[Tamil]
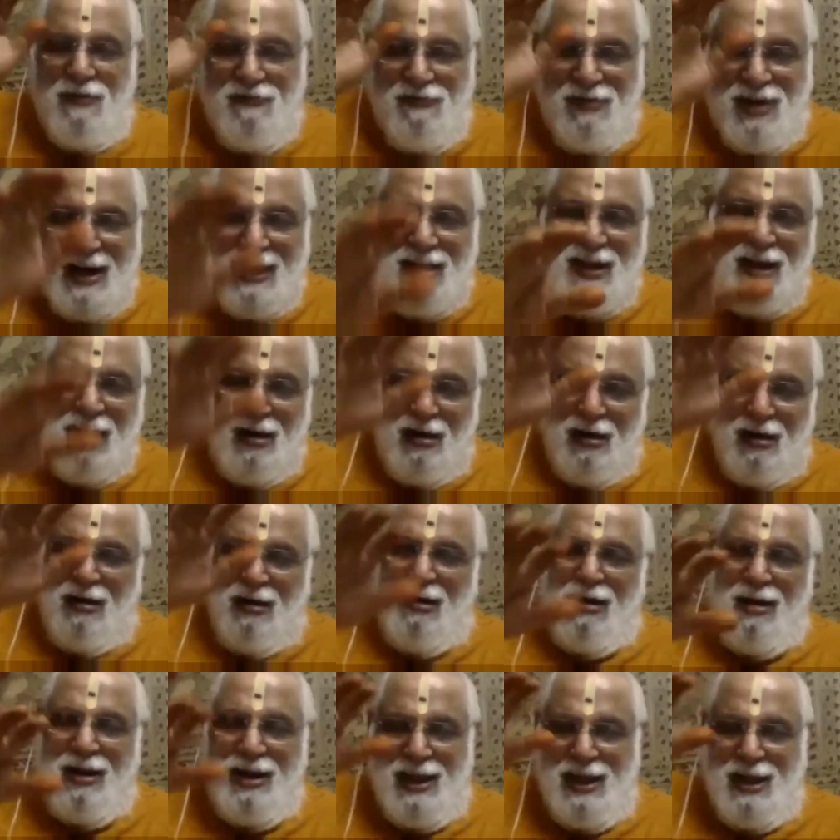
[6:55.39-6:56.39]
வட
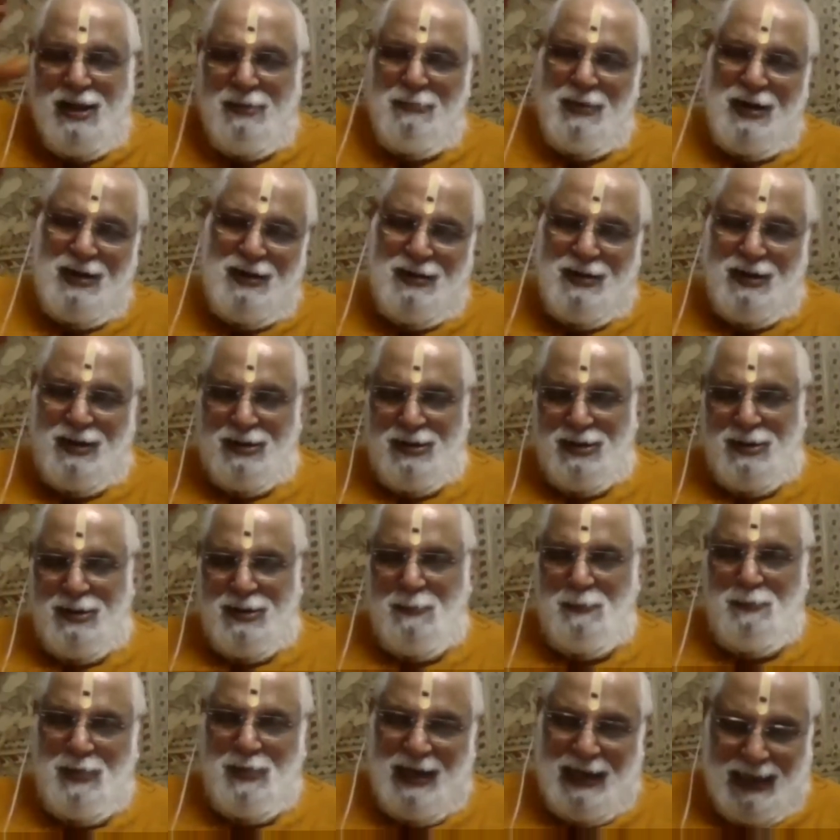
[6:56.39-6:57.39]
ஆரிய
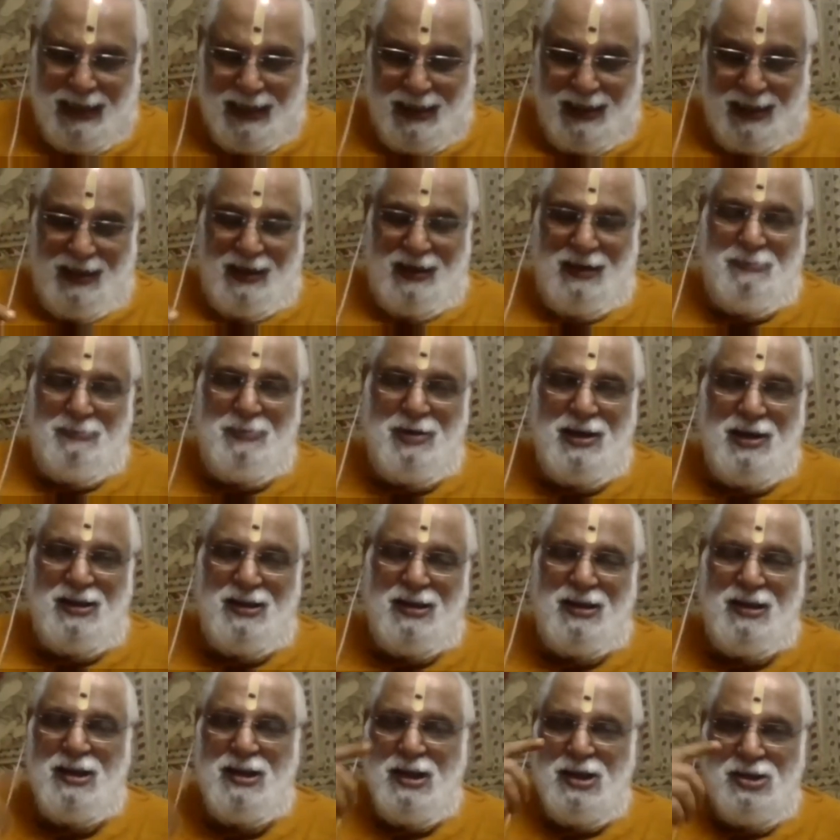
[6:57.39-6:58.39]
மன்னர்தம் படைகளின்
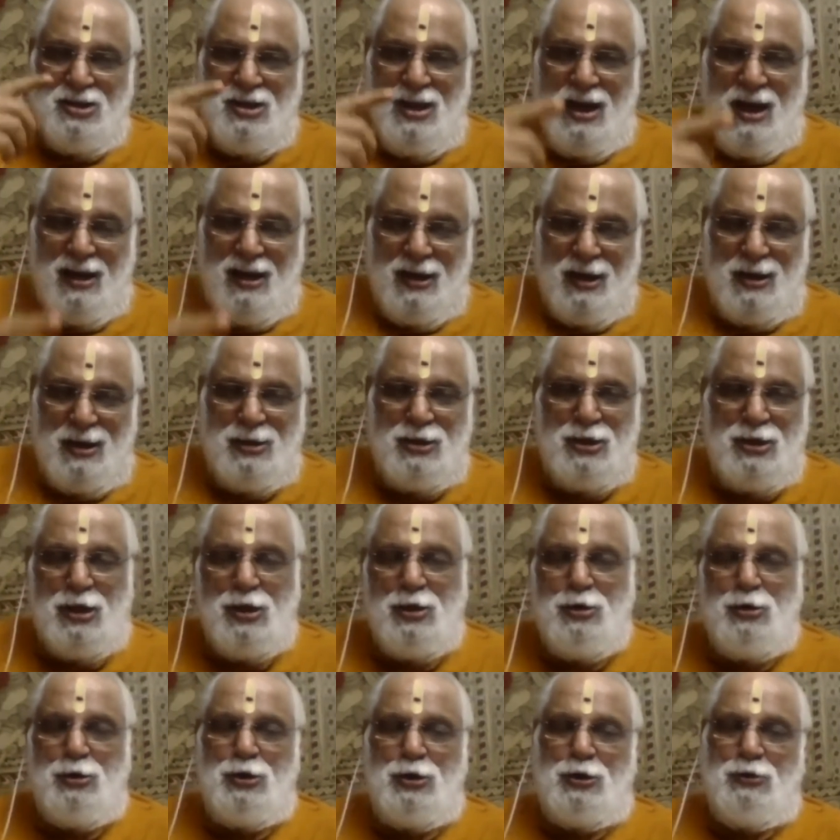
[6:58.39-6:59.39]
மீது சேரன்
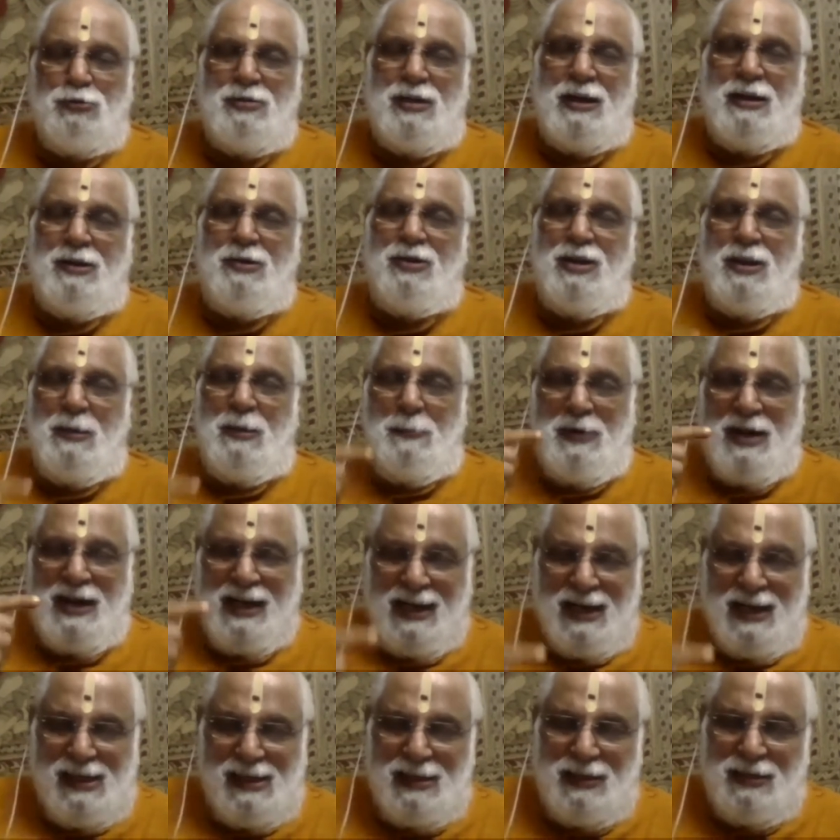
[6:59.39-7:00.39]
என்பது
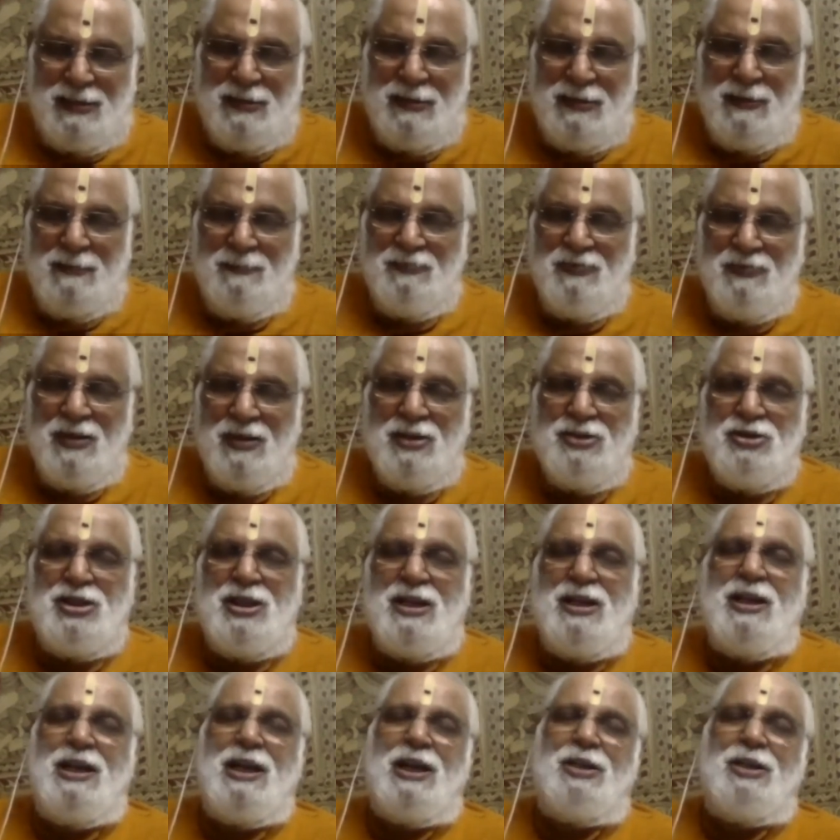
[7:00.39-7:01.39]
படைகள்
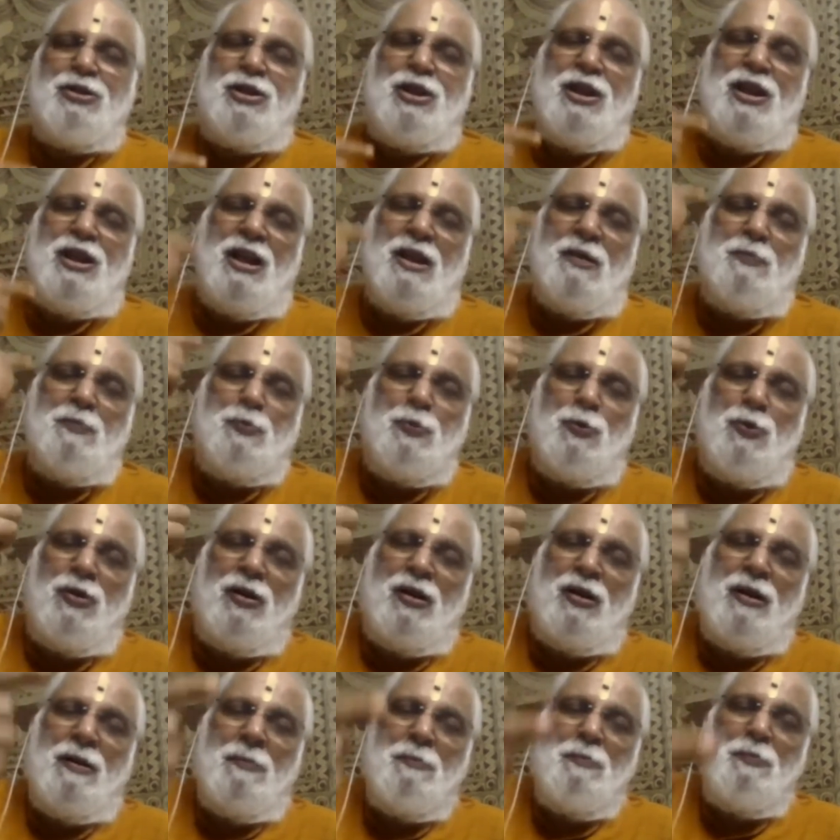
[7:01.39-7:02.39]
சிங்கத்தினை போல்
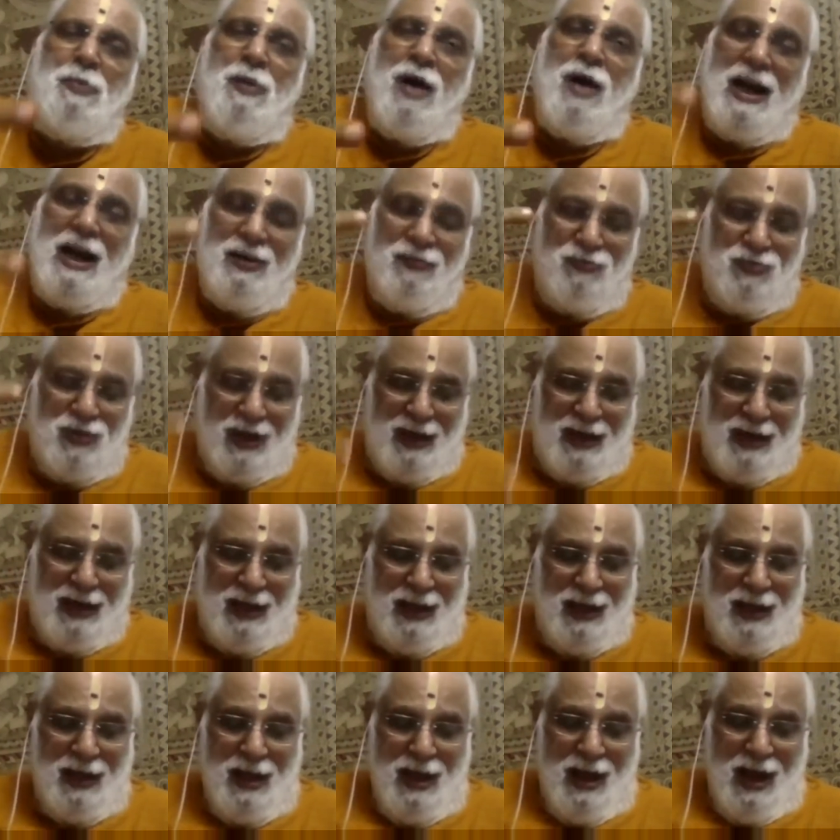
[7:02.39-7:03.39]
பாய்ந்தன
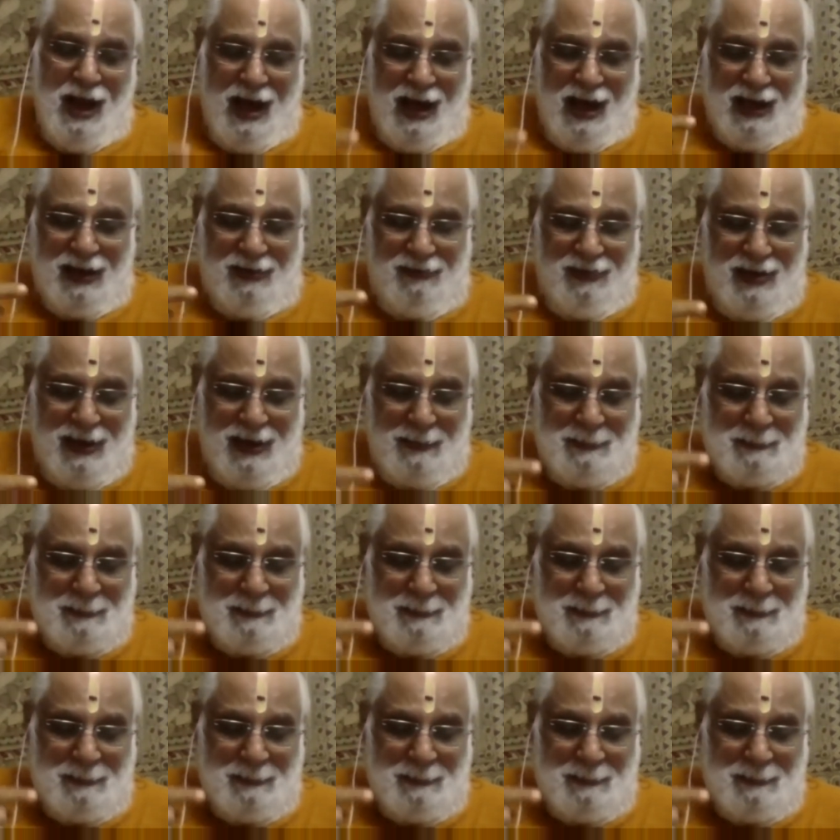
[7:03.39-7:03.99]
ஆகவே